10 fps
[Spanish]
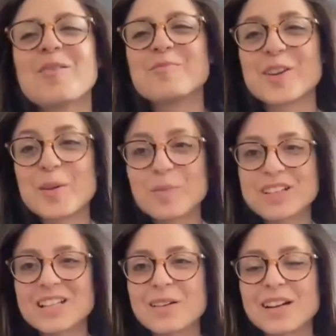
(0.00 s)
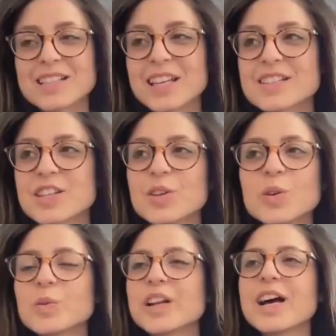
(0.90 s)
Bueno, pues la verdad es que ha
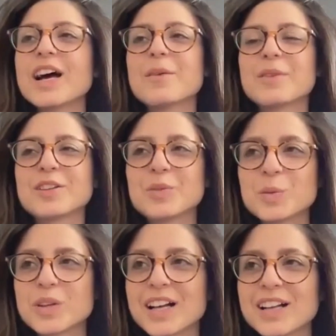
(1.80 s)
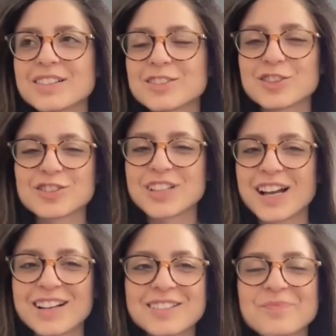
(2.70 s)
sido una aventura
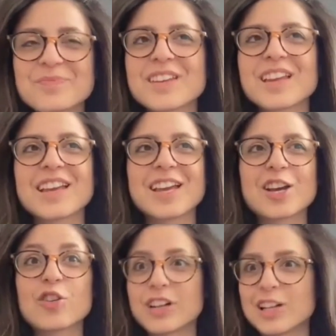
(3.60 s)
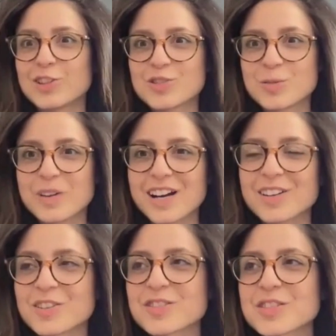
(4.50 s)
total, con altos y
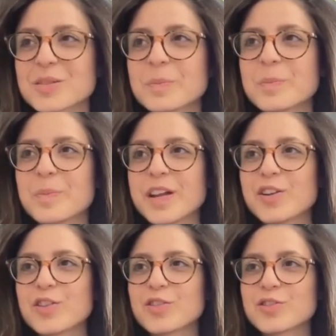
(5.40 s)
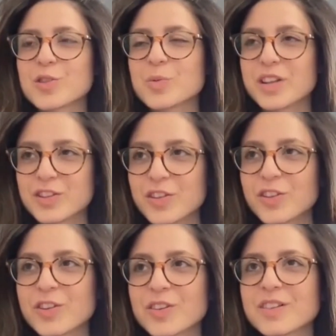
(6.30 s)
bajos, pero sobre
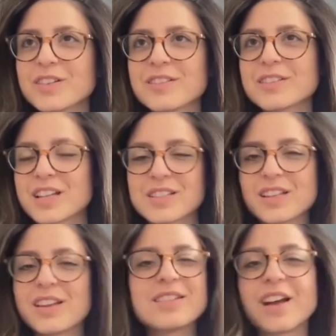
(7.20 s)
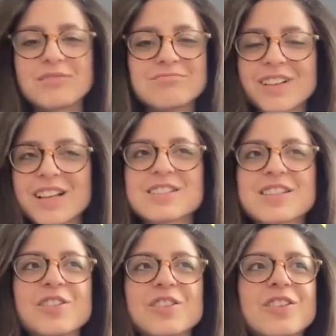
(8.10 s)
todo trascendental. Ha
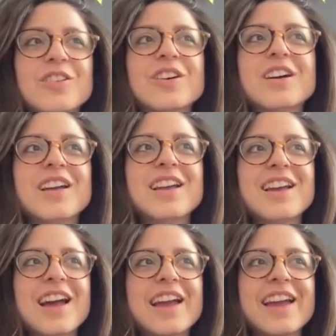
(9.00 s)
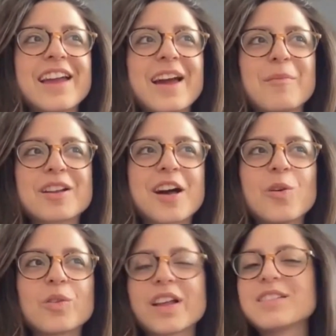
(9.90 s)
sido, ha
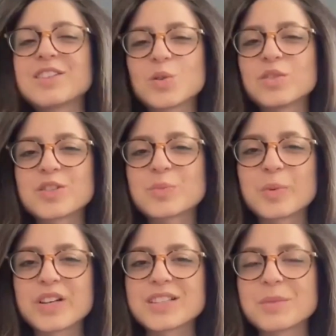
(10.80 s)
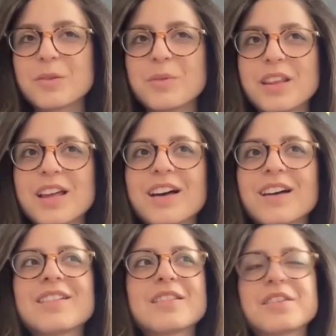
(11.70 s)
marcado un antes y un después en mi
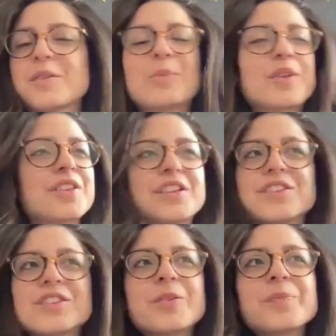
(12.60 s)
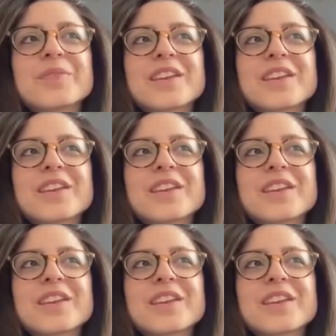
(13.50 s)
vida, 100%.